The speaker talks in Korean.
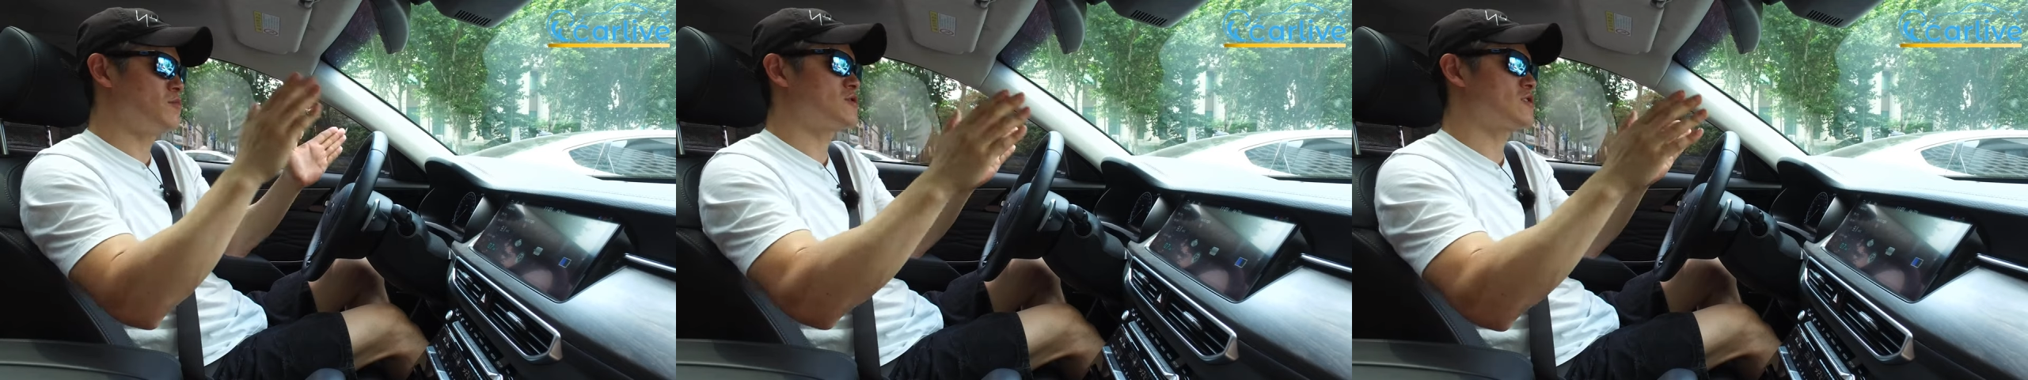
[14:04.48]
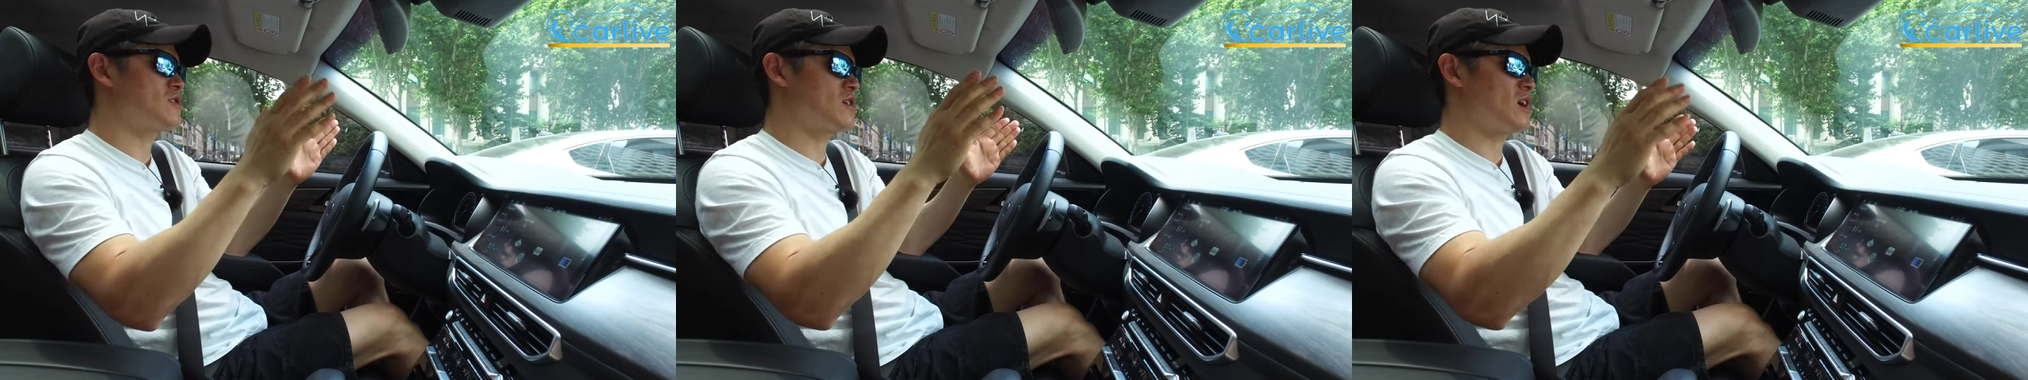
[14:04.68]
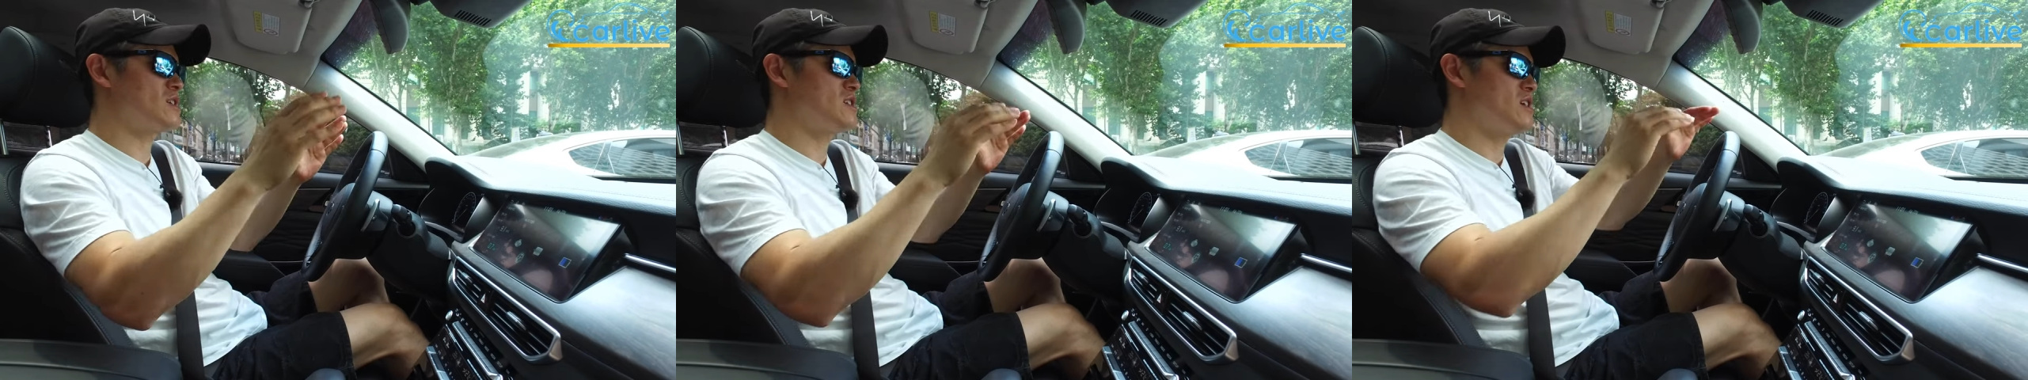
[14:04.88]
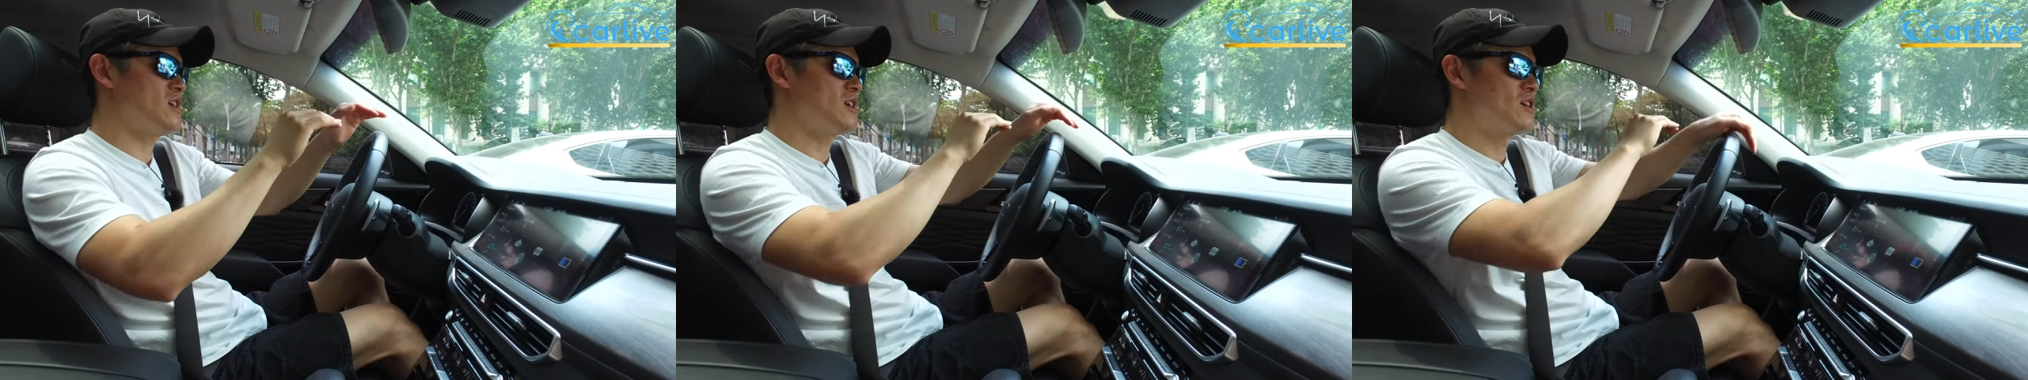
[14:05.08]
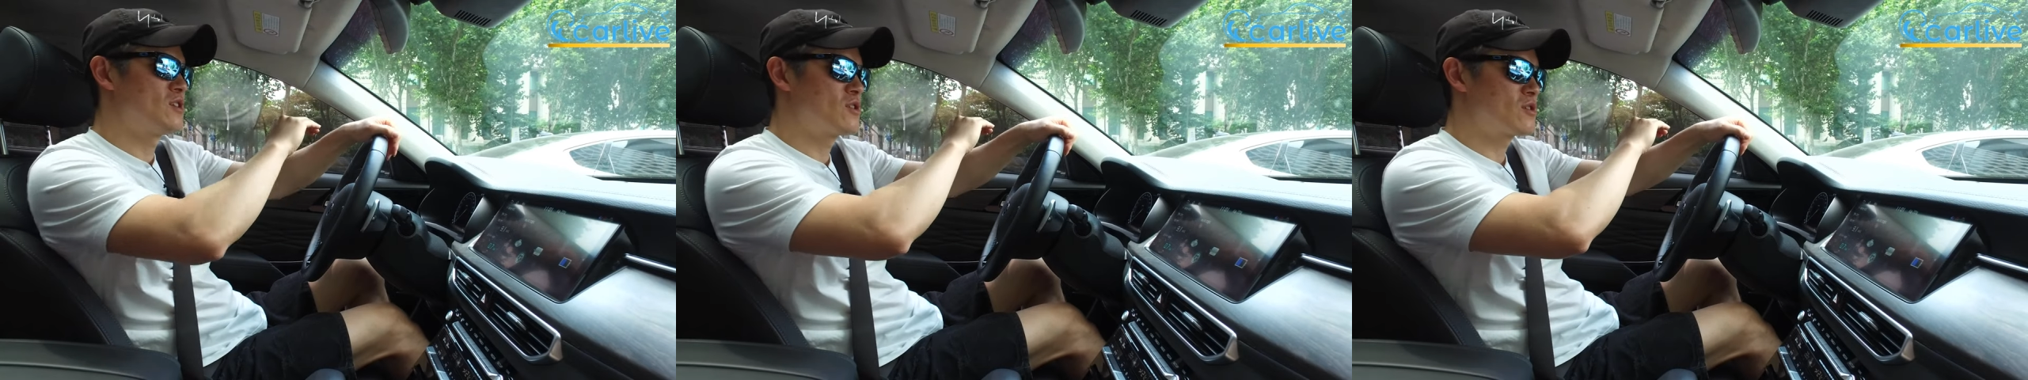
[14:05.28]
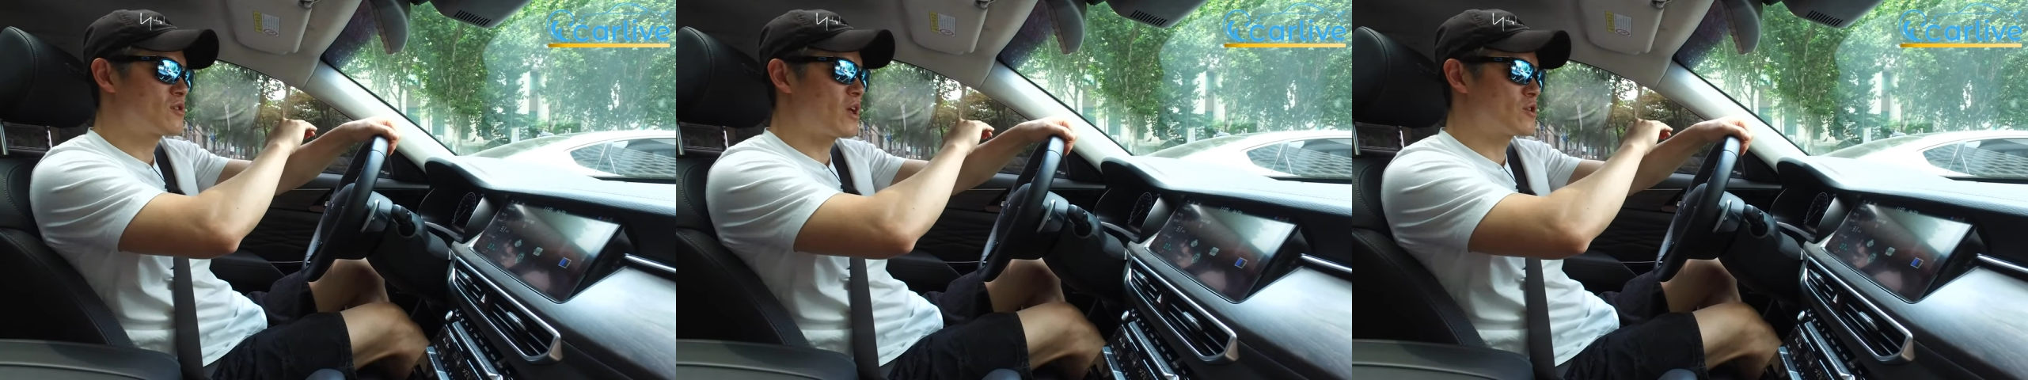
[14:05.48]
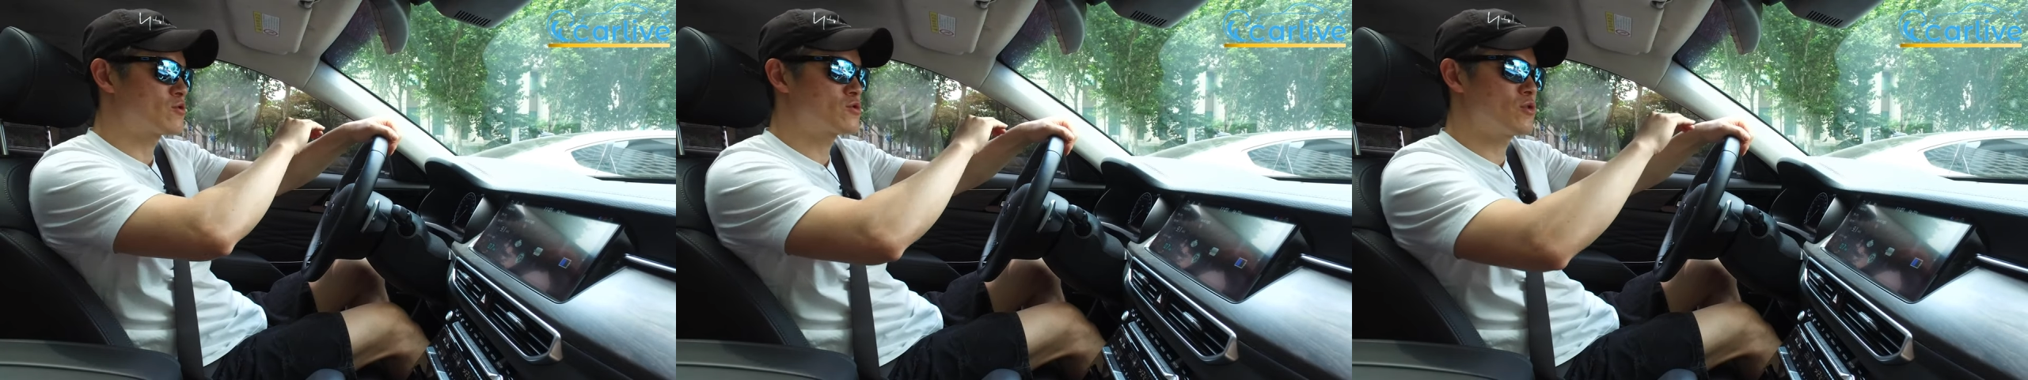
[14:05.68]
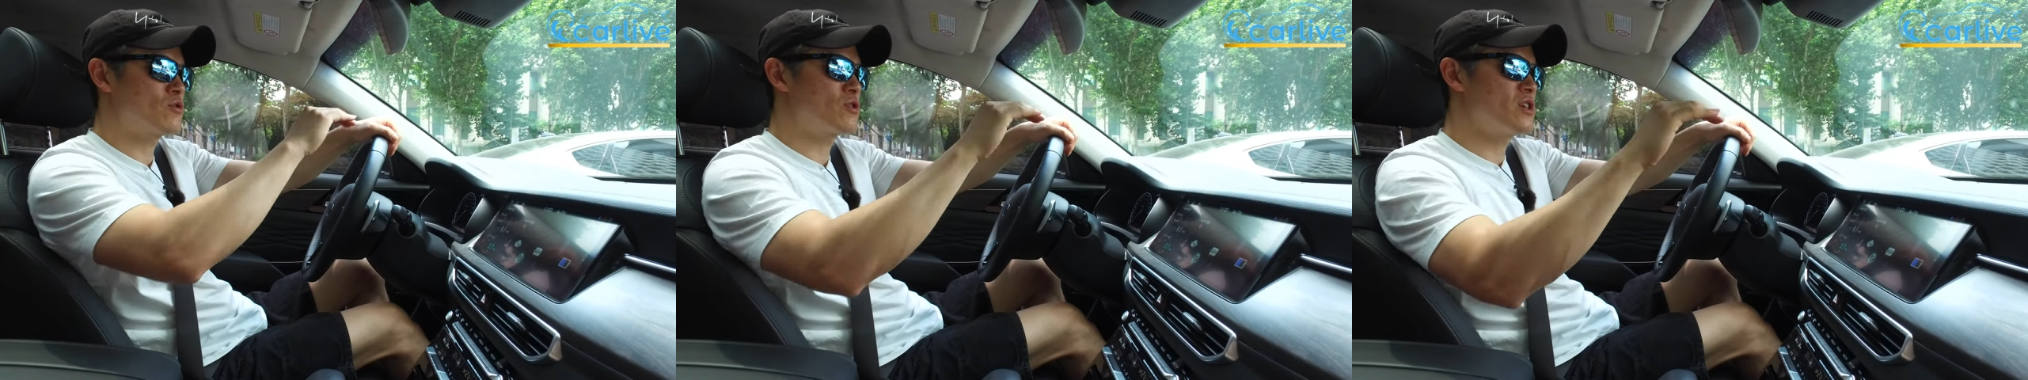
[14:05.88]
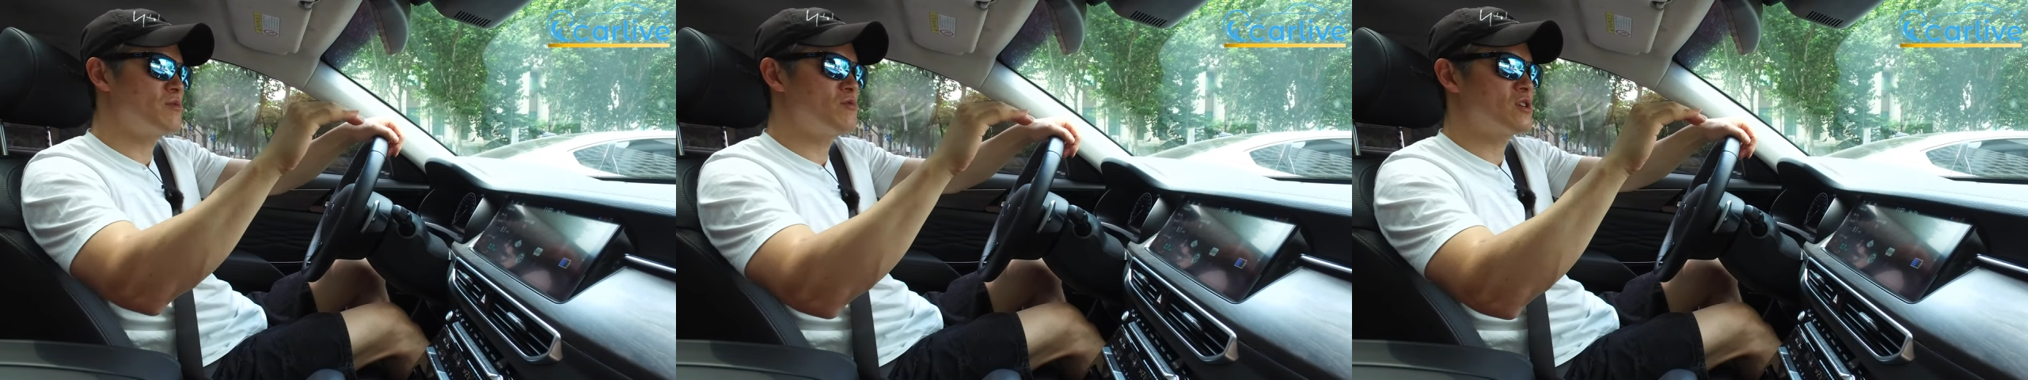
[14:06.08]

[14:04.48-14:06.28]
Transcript: 처음부터 끝까지 계속적으로